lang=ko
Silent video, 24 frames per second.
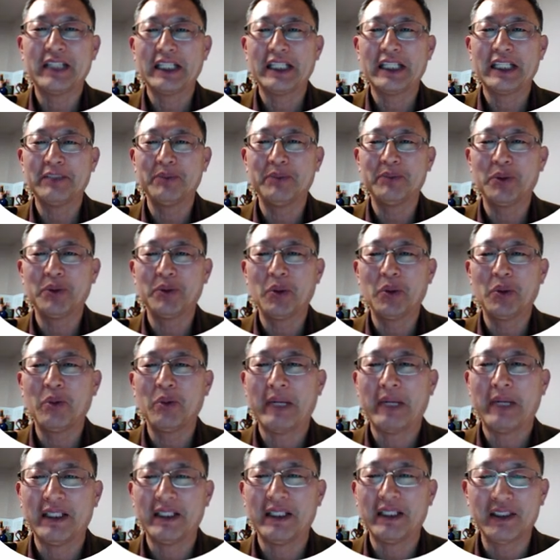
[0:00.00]
분도
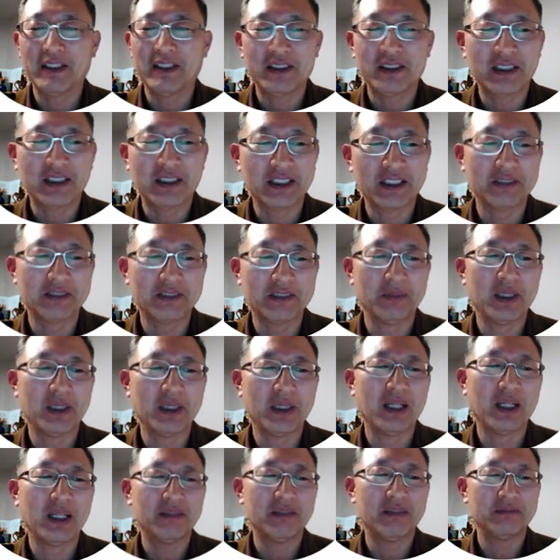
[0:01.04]
많을 것 같습니다.
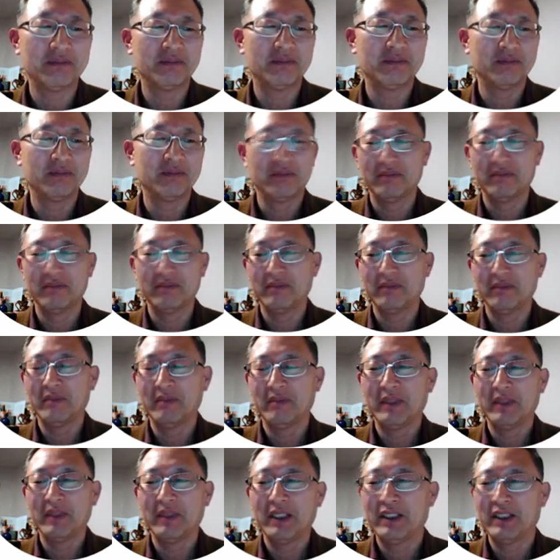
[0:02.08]

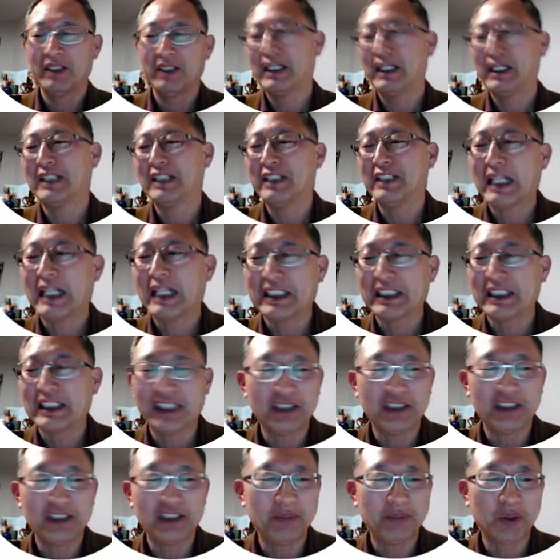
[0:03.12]
다들
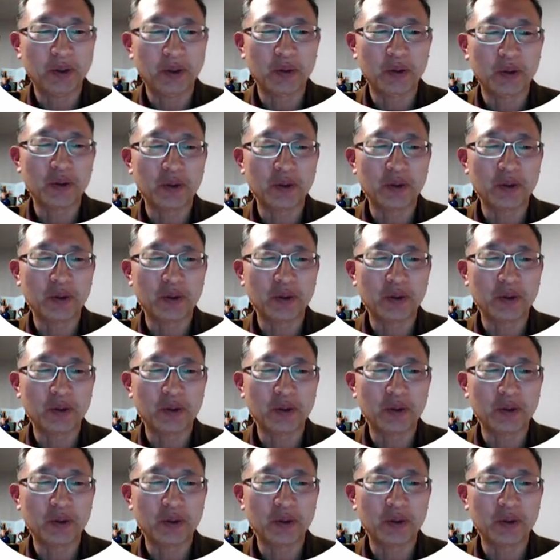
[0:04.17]
아시다시피 코로나